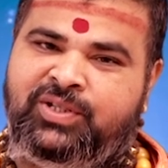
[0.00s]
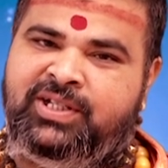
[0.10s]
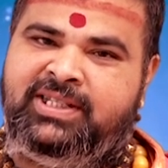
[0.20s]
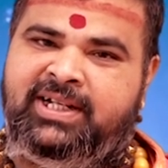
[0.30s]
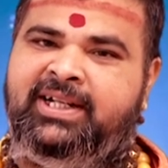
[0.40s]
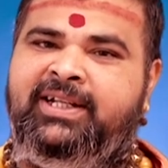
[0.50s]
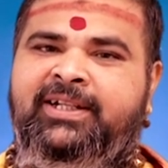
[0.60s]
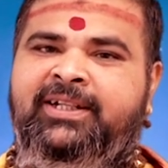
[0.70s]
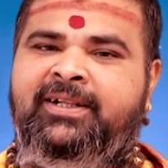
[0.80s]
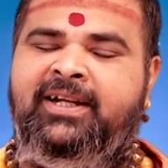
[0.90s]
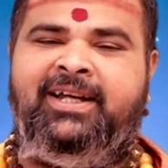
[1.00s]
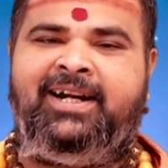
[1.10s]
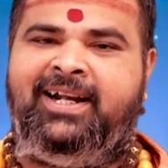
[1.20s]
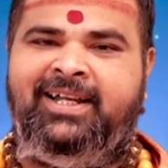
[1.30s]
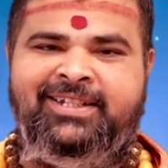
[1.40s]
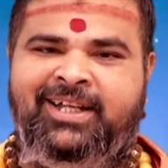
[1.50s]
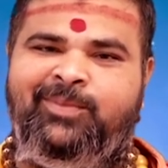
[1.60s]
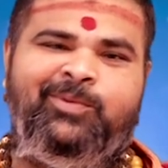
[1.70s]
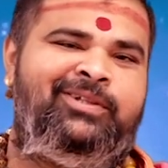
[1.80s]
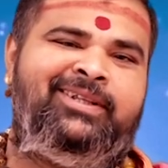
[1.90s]
వచ్చేసరికి
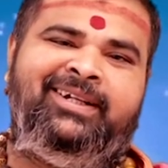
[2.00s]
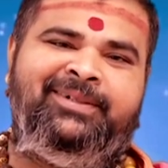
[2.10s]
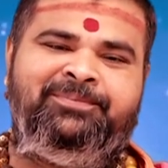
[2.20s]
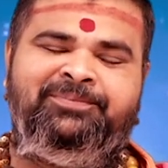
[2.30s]
రాజ్యాలు పోతున్నాయి